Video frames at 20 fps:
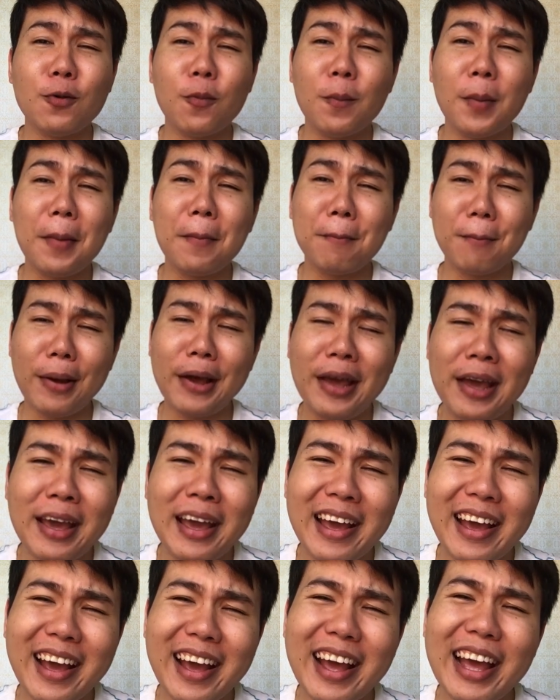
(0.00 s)
เม็ดไป
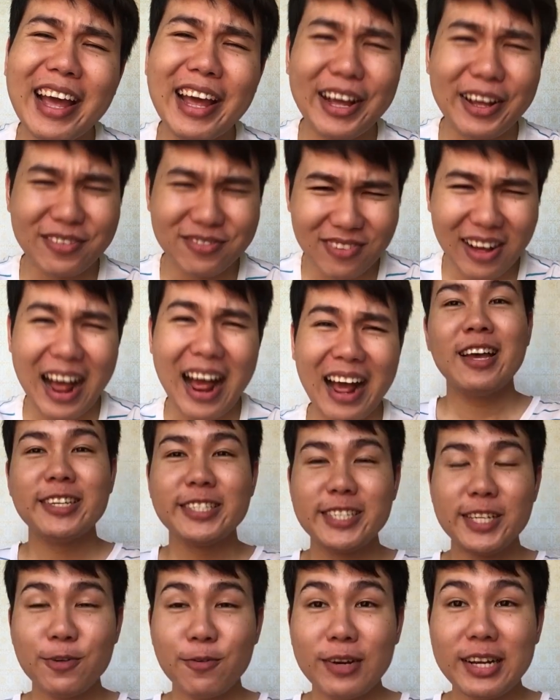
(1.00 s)
เองมาก
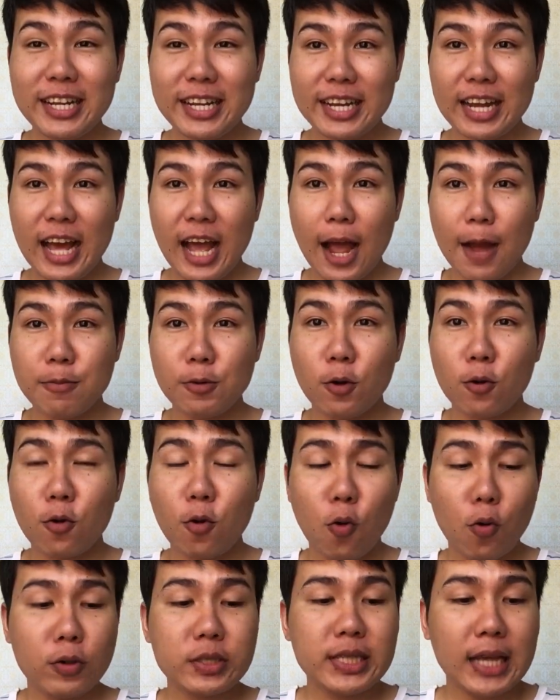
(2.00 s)
ซึ่งวันนี้นะครับน้อง
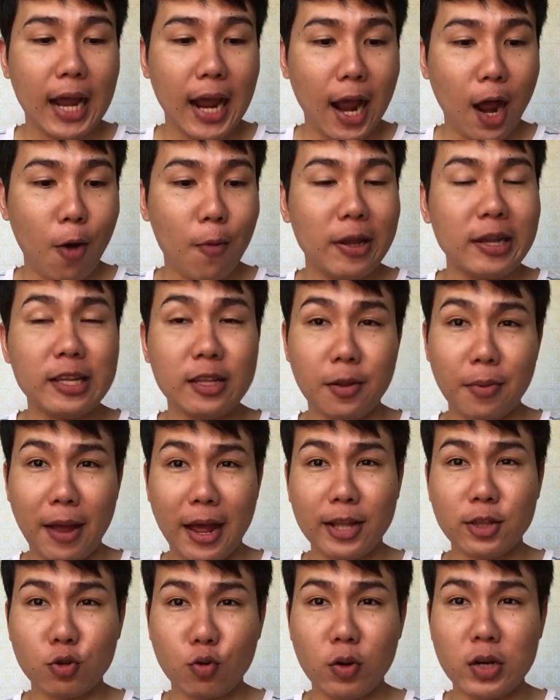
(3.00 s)
โก้จะเอาผลิต
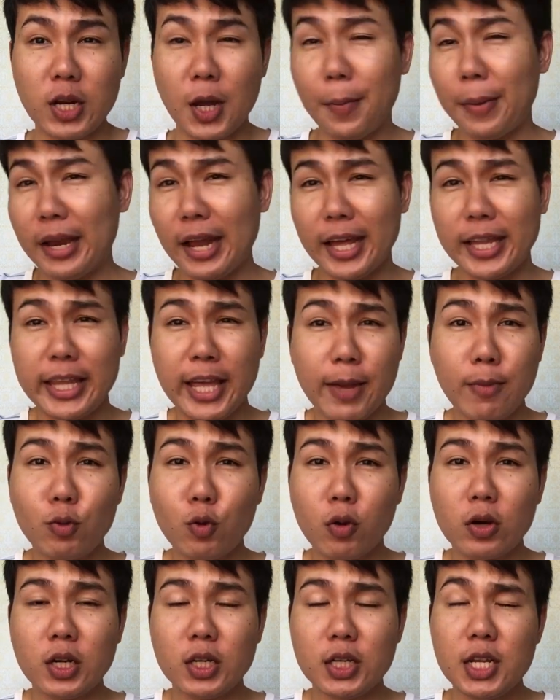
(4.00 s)
ภัณฑ์ตัวหนึ่งเป็นไอเทม
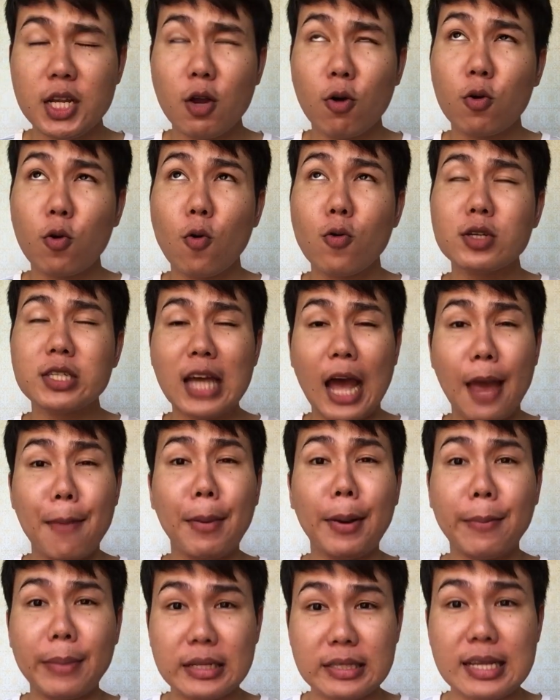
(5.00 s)
ตัวหนึ่งที่น้องโก้ใช้
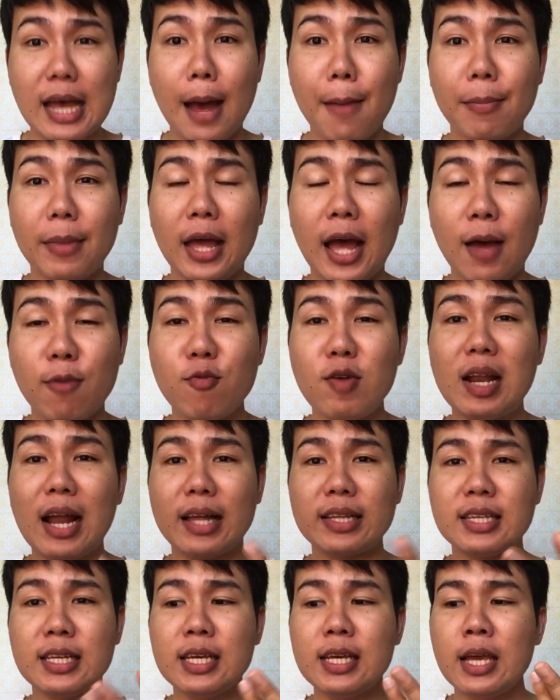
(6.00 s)
เป็นประจำนะครับเวลา
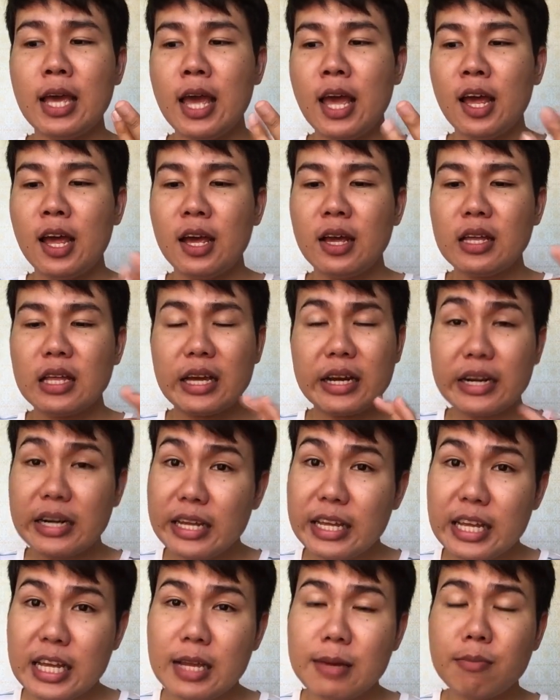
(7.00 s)
ที่ค
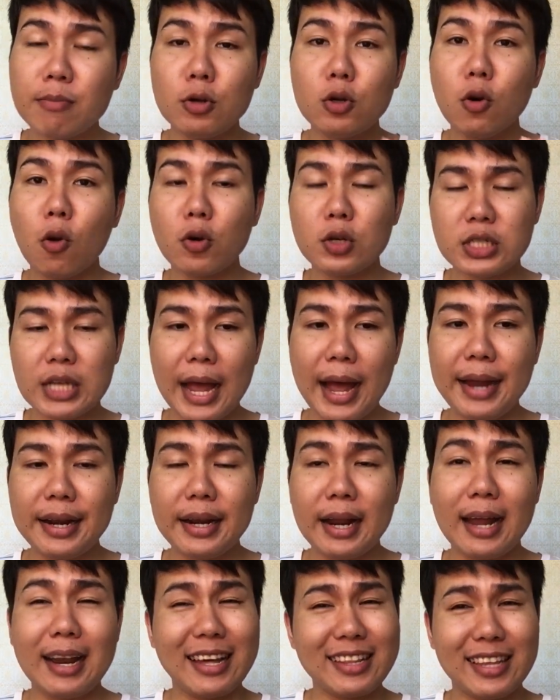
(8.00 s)
รีมโลชั่น
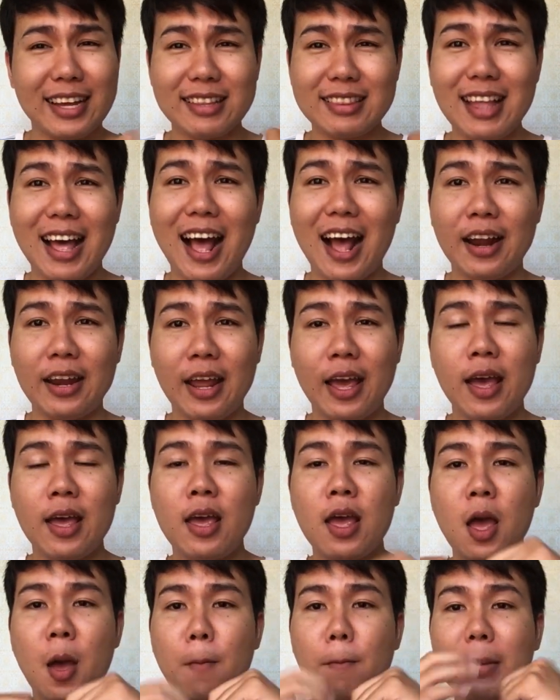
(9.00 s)
อะไรต่างๆเนี่ย
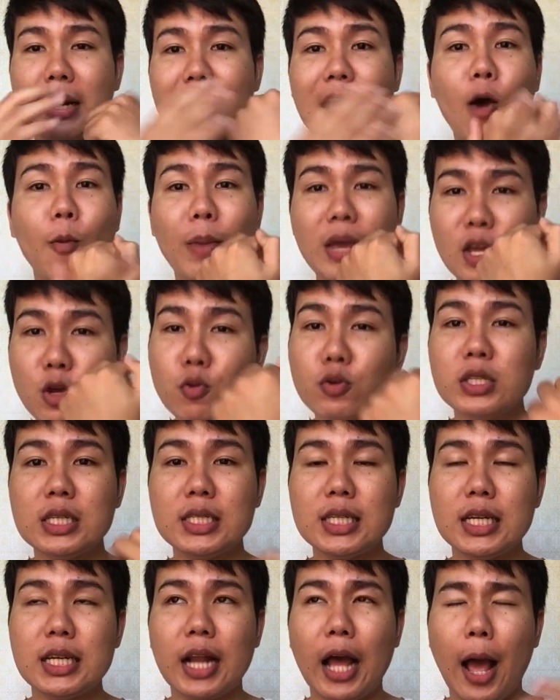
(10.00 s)
มันเอาไม่อยู่จ
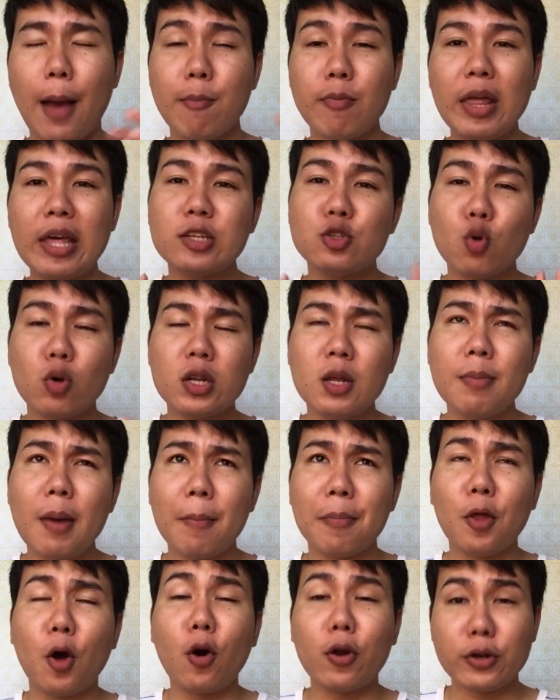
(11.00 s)
ริงๆนะครับในช่วงที่แบ
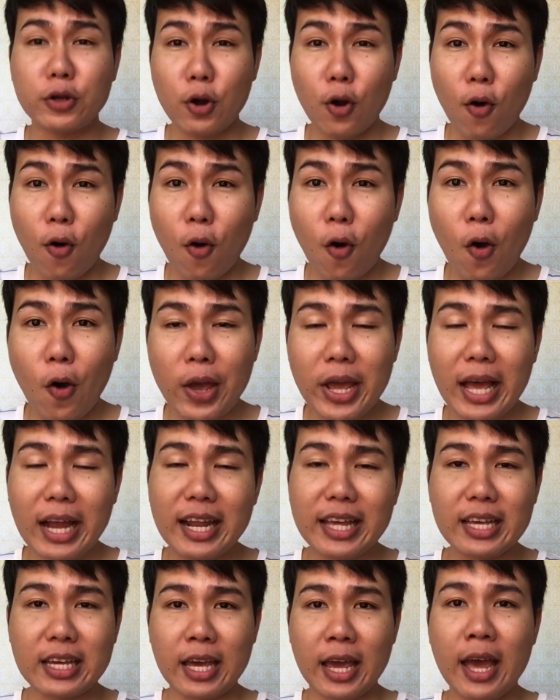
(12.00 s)
บนอนน้อยอะ
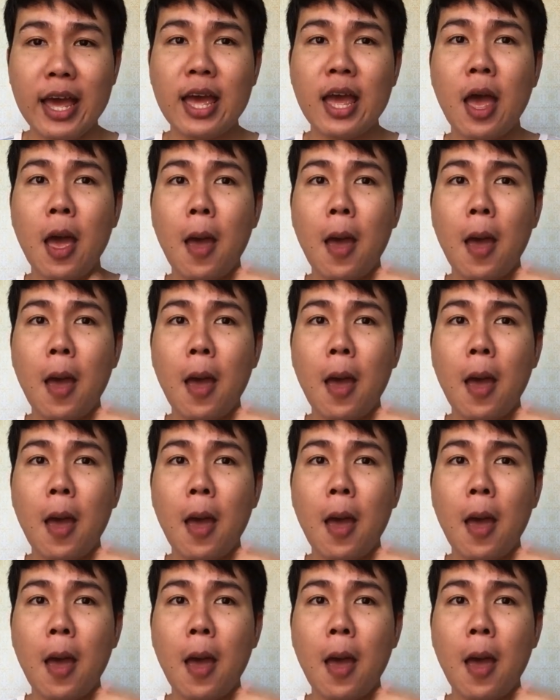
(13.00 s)
ไรอย่างเงี้ย